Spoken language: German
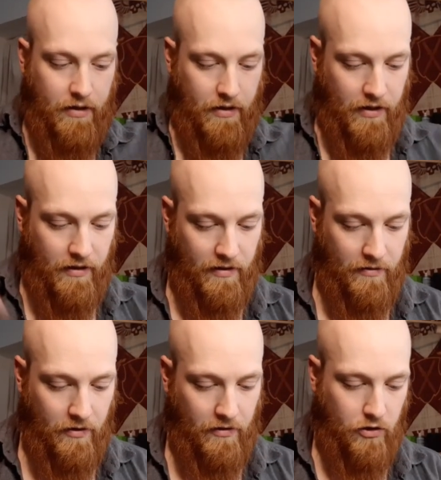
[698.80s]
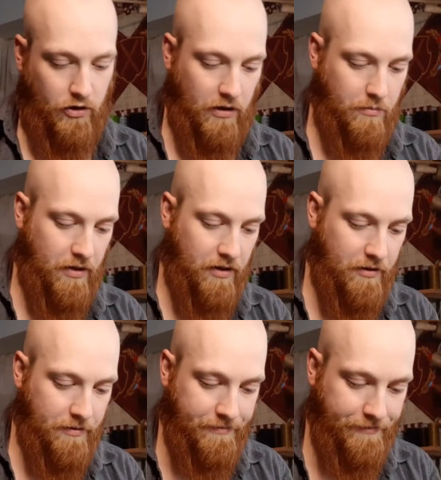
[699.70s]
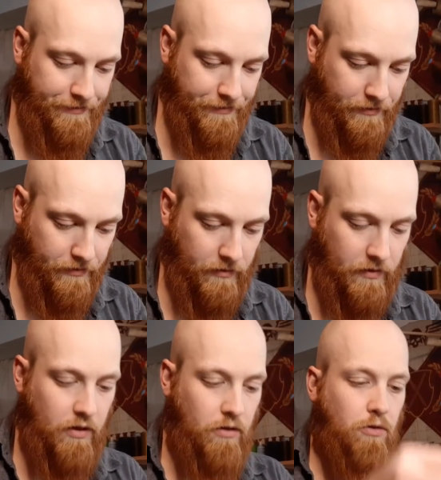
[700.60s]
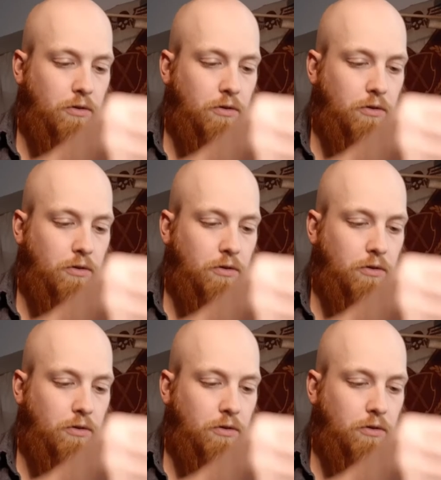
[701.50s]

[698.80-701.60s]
Jetzt nehmen wir unser Schrägband, und